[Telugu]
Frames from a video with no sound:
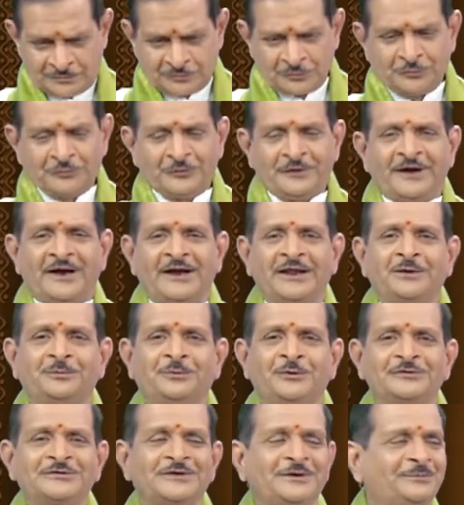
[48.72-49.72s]
గుడ్డాడికి
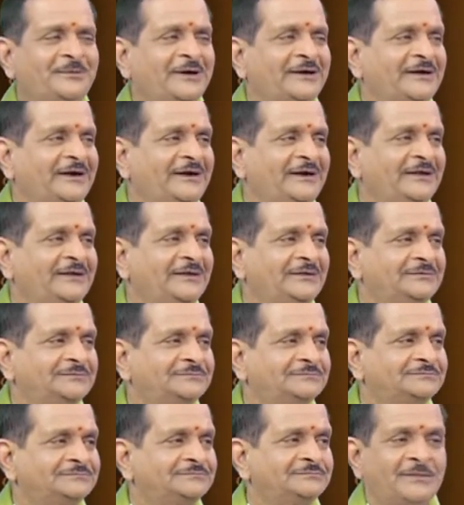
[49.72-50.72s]
భోజనం పెట్టండి
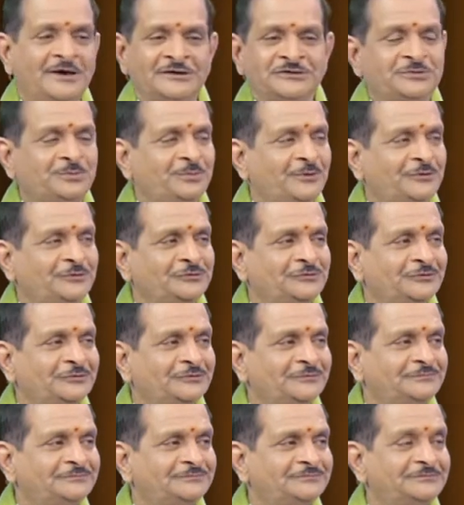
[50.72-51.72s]
మర్చిపోవద్దు
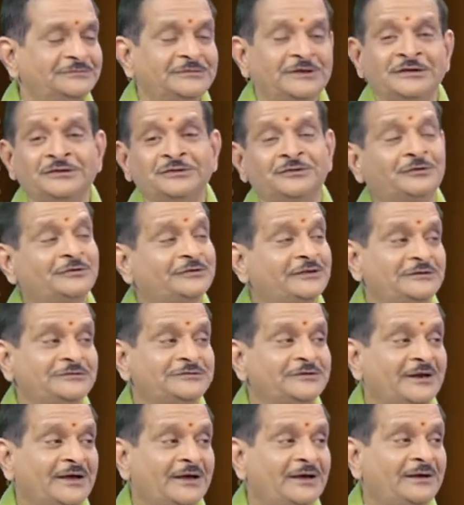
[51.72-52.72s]
ఎందుకో
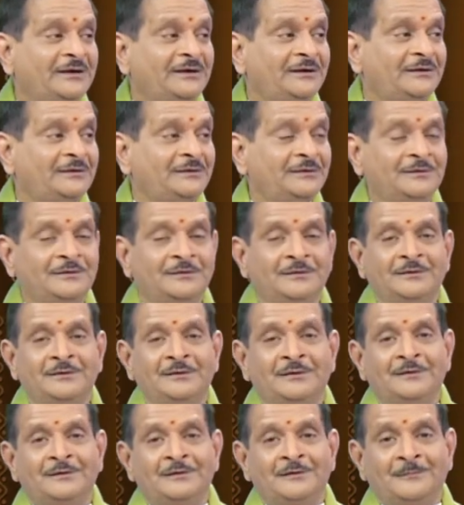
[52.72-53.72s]
తెలిసిన
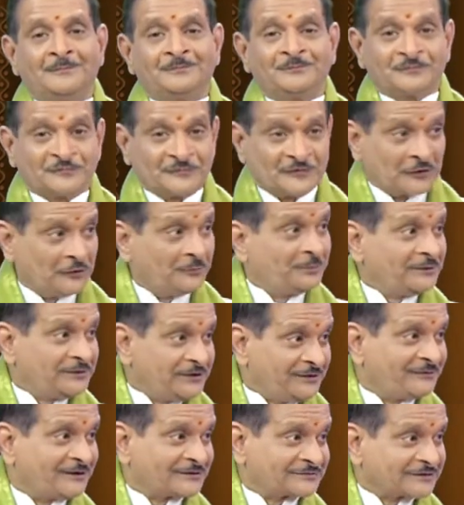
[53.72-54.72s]

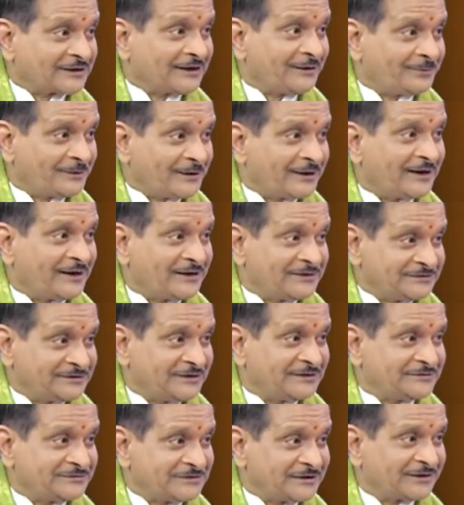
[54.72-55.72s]
ద్రౌపది వస్త్రాభరణాన్ని
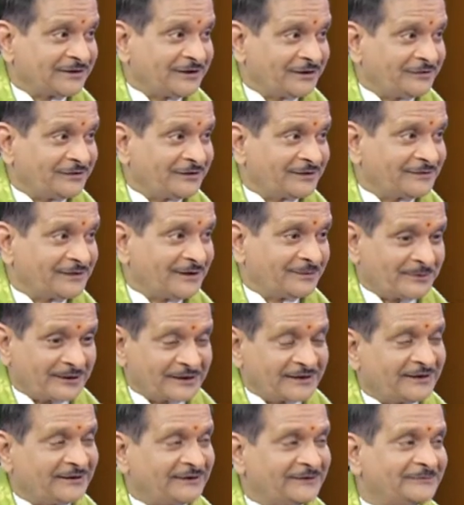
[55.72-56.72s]
చేయించిన గనుడు కదా
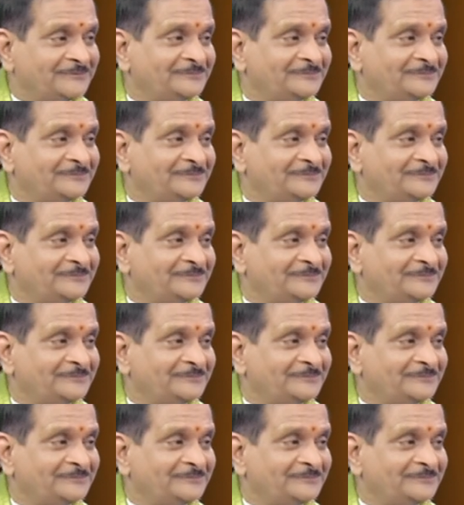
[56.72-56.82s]
పెట్టండి